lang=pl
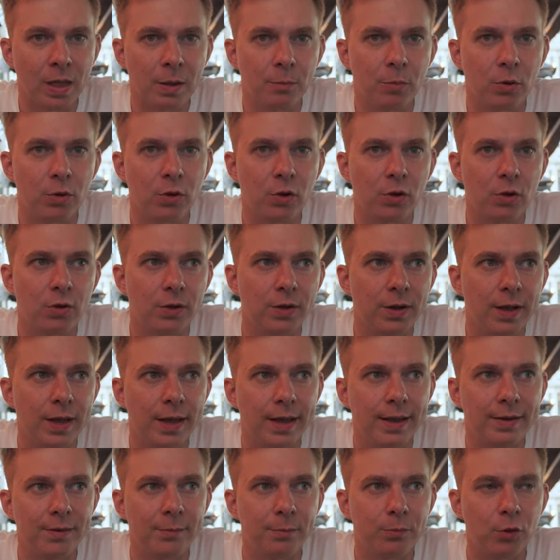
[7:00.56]
Bo
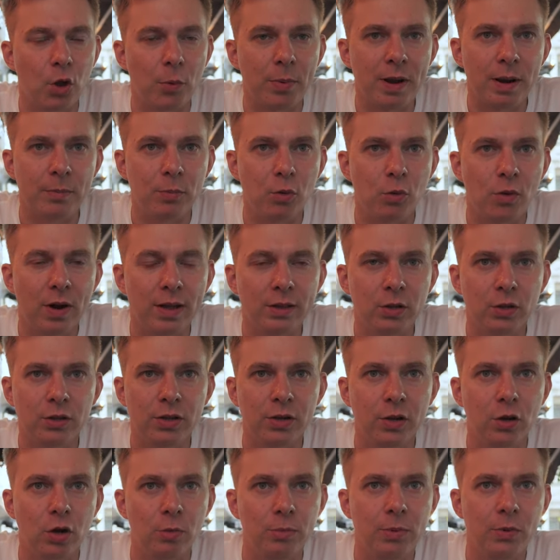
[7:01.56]
e, Dobra była, to
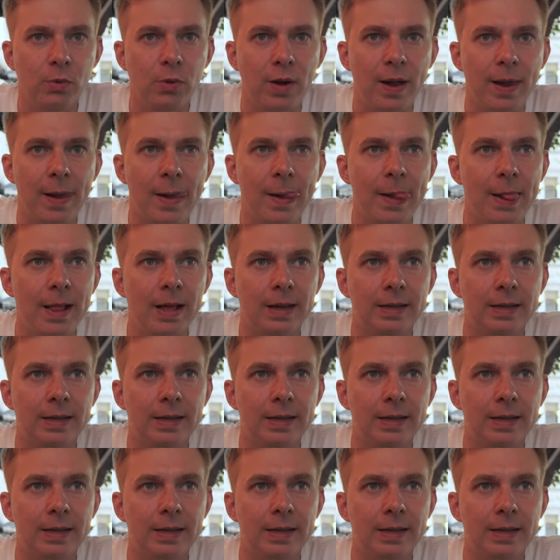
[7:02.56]
tylko była e,